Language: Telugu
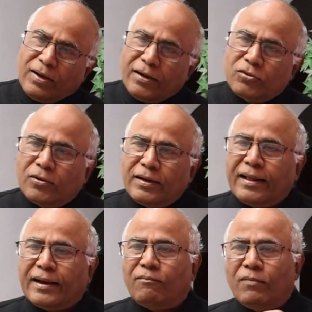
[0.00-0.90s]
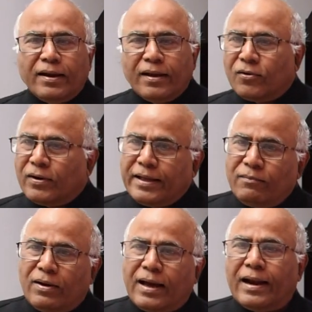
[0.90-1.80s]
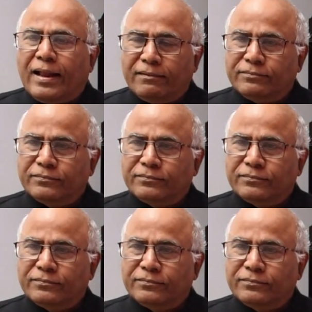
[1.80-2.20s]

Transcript: మారుతున్నా రమ్మన్నా కూడా ఆయన మారలా